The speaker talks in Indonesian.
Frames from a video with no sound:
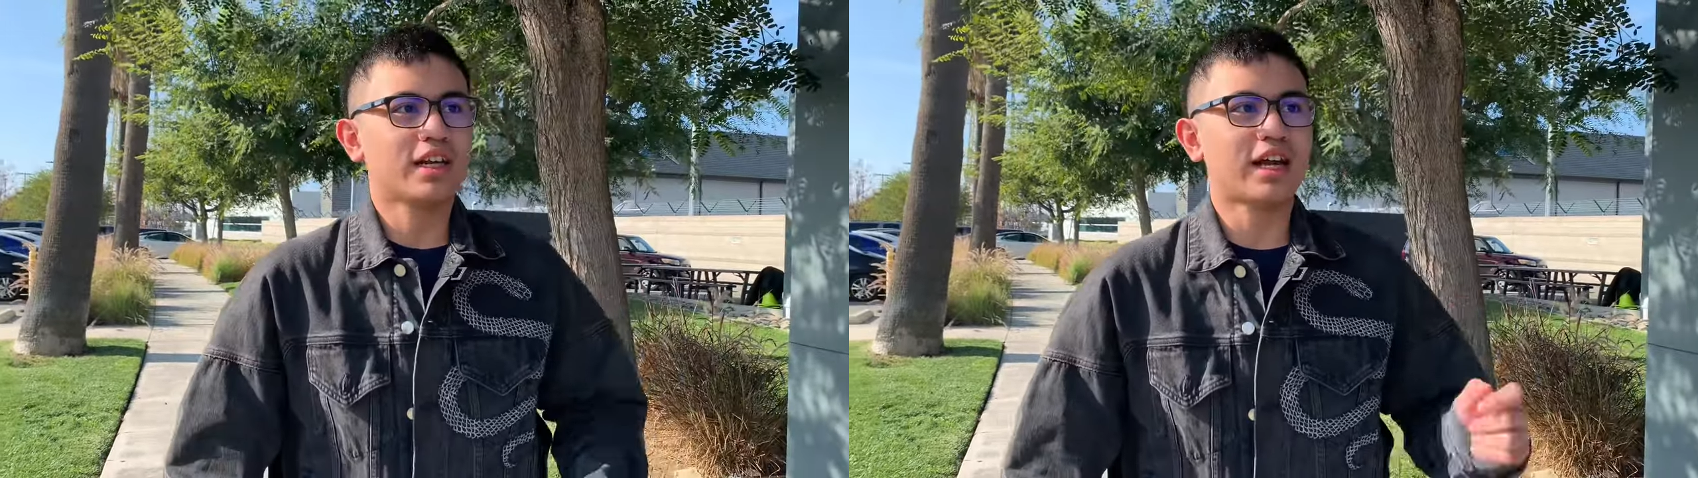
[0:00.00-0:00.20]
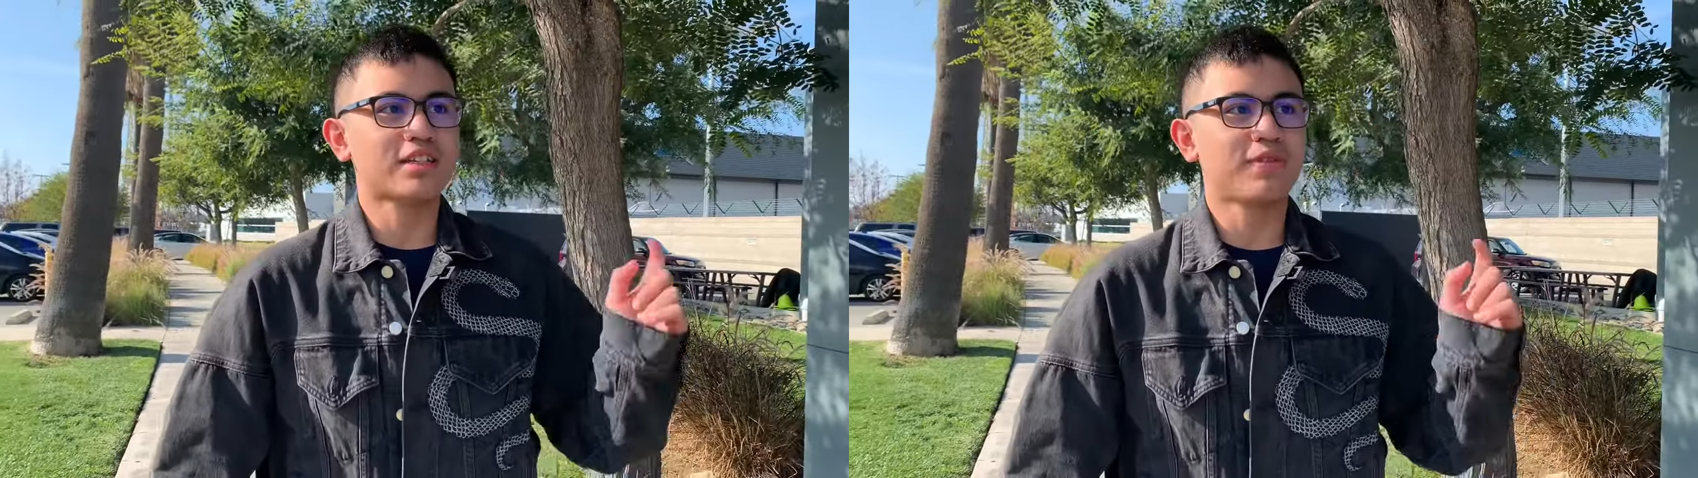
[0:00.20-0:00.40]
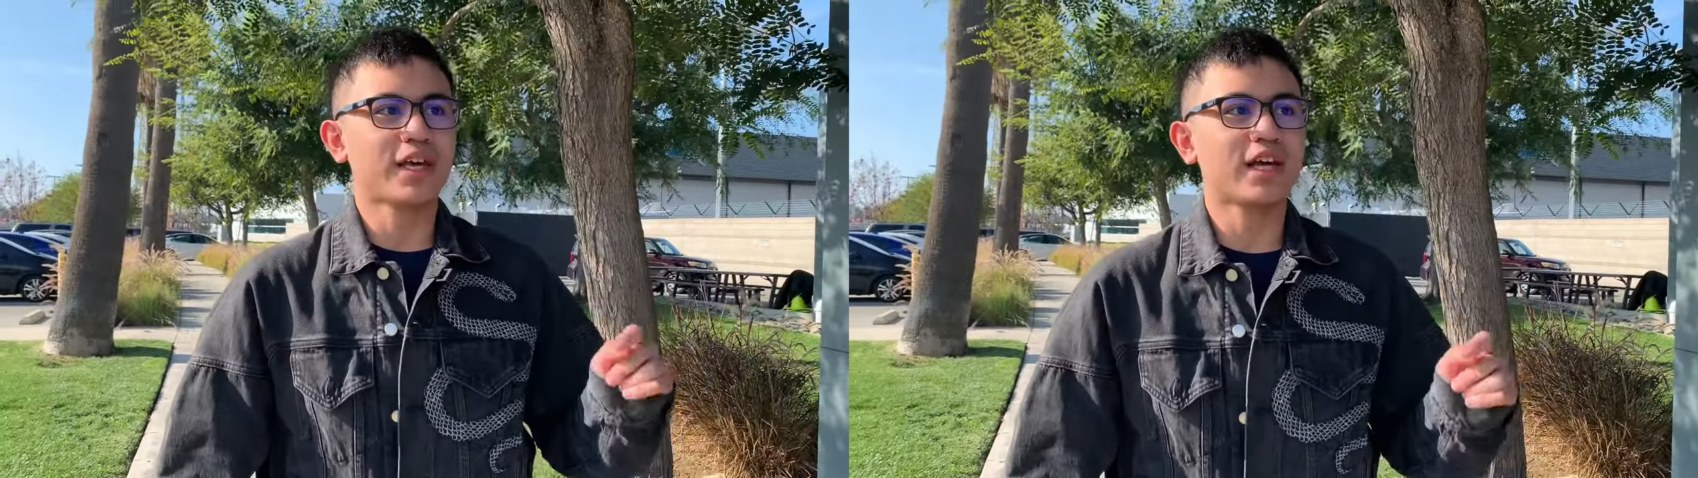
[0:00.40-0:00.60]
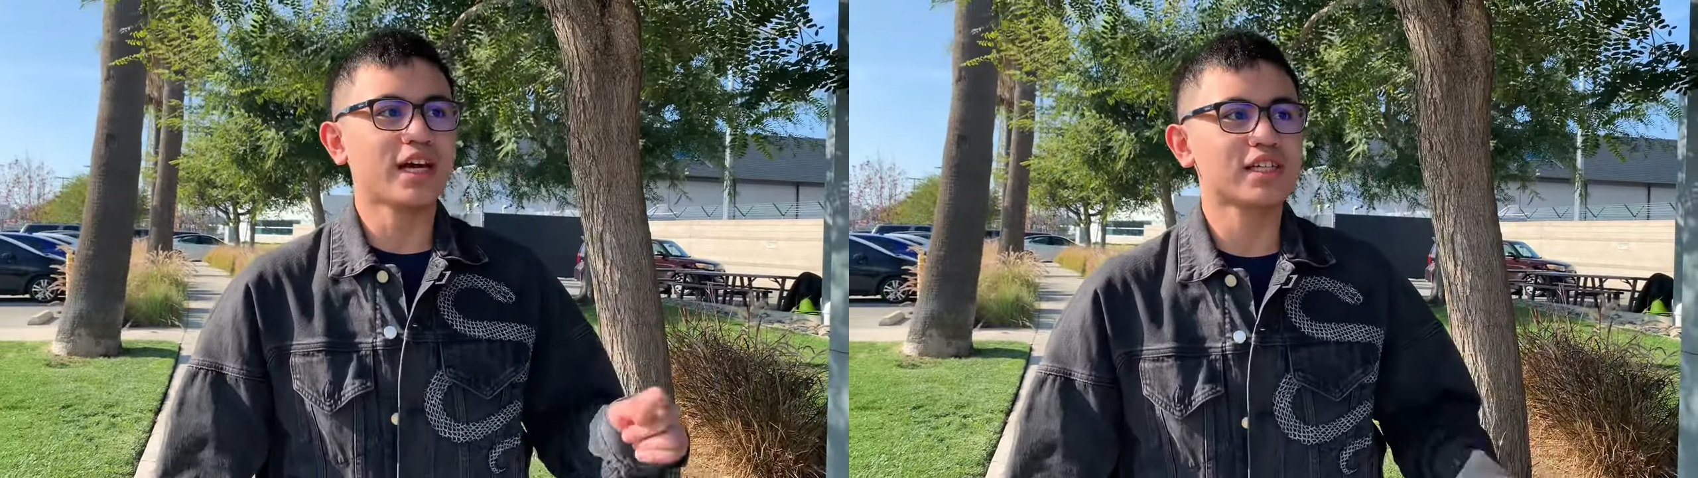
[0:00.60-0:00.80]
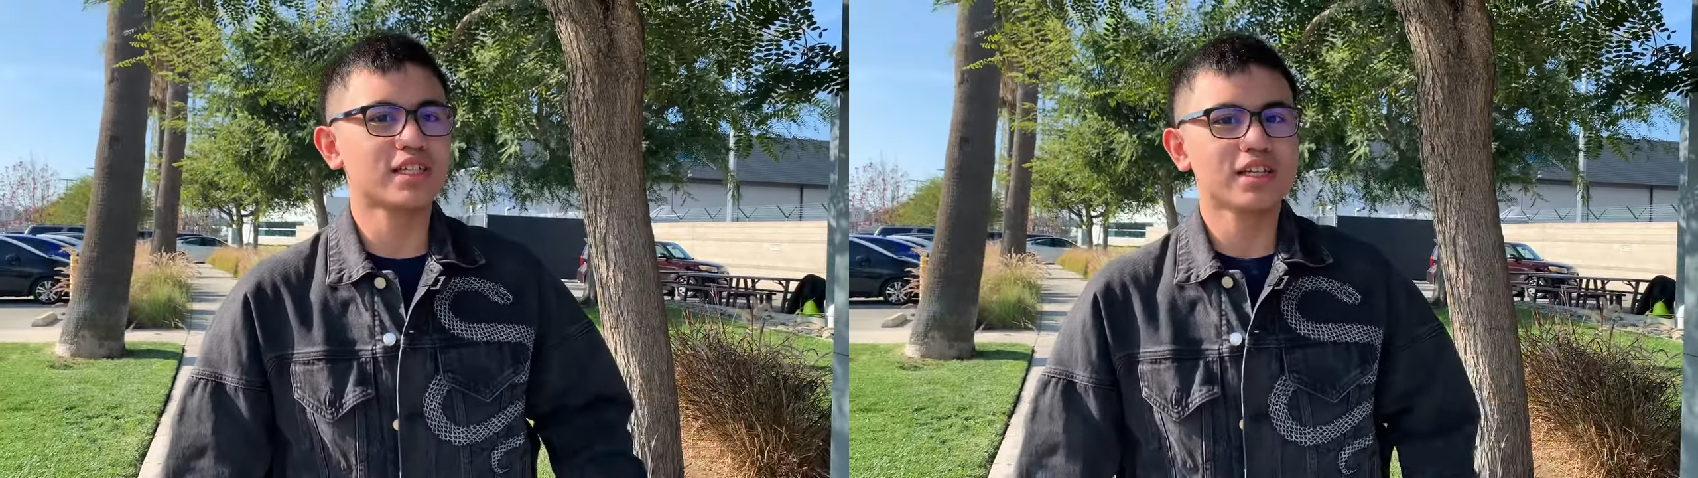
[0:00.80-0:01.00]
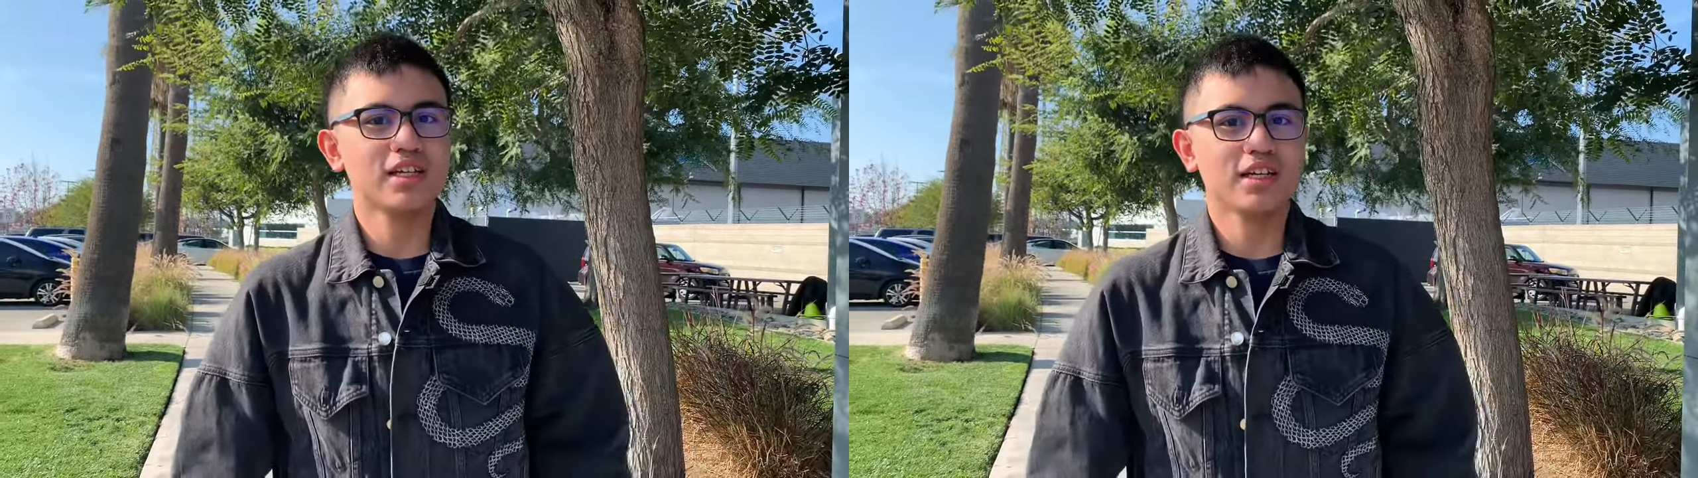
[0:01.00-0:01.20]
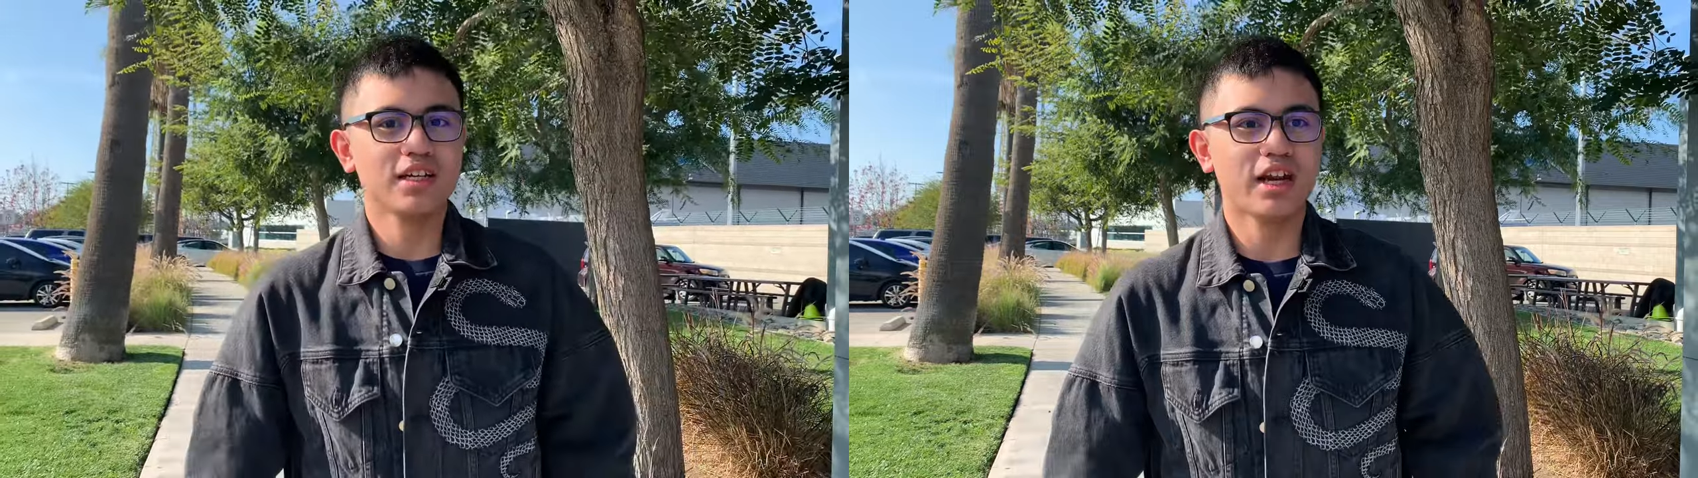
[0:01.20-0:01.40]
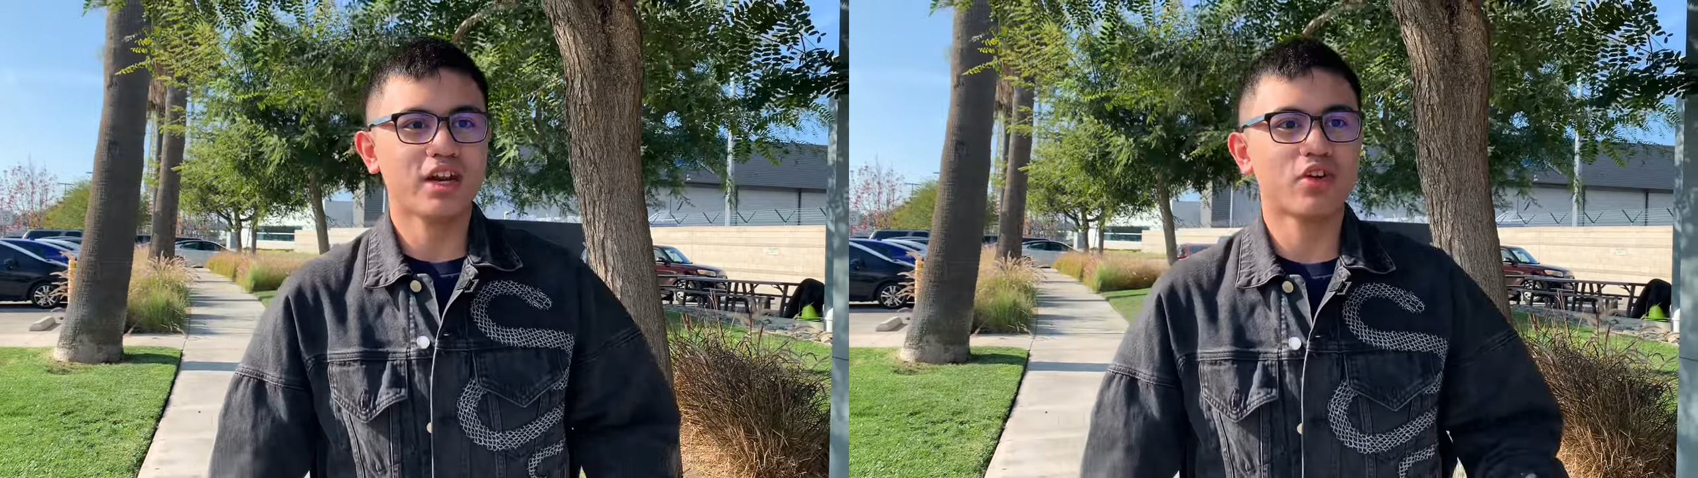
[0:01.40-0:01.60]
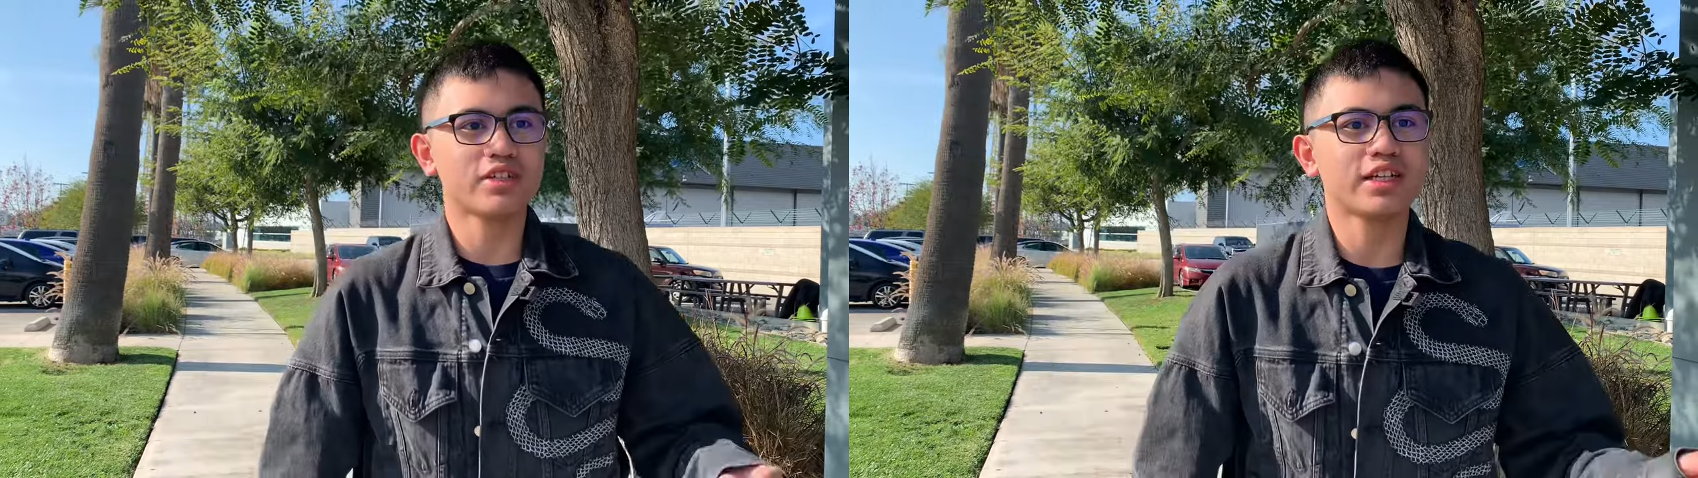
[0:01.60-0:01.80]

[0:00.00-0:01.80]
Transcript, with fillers: Las Vegas dari Los